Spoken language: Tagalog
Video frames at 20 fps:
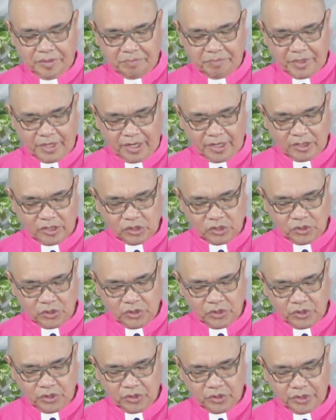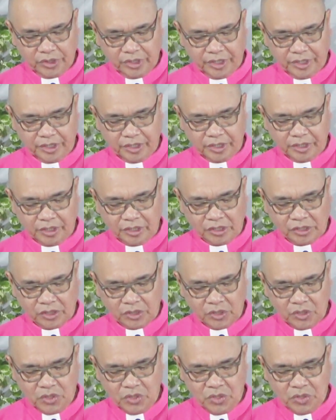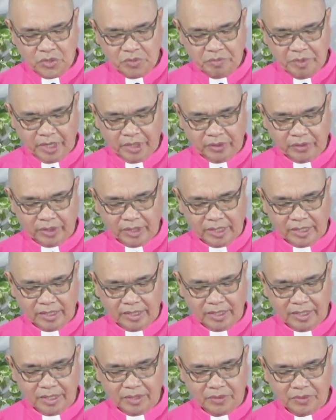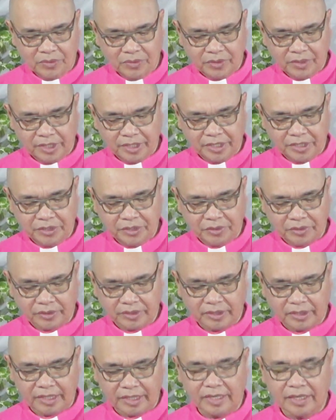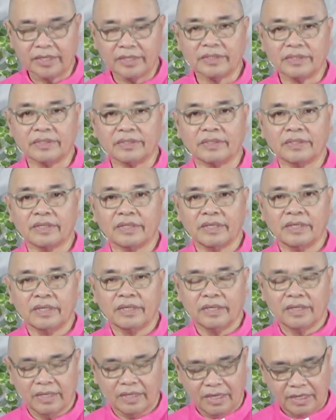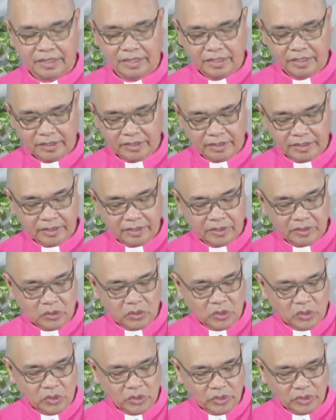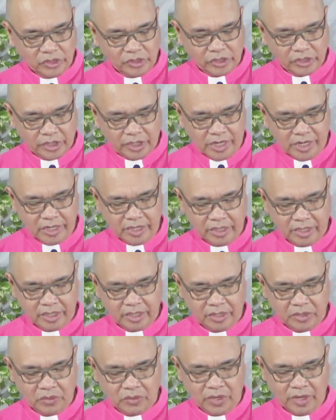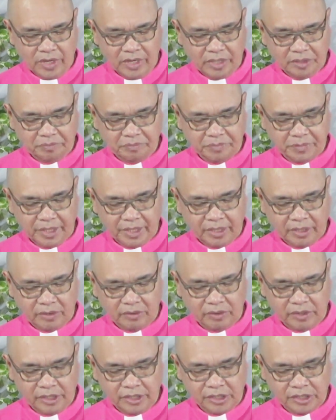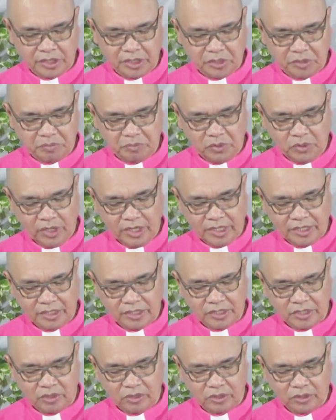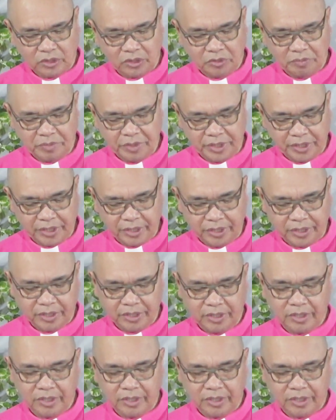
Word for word: Magsoon ko diyan ni Kristo mayong adlaw kaninyong tanan Aniya kita karon sa ikaduhang Merkulis ning bulan sa Oktobre,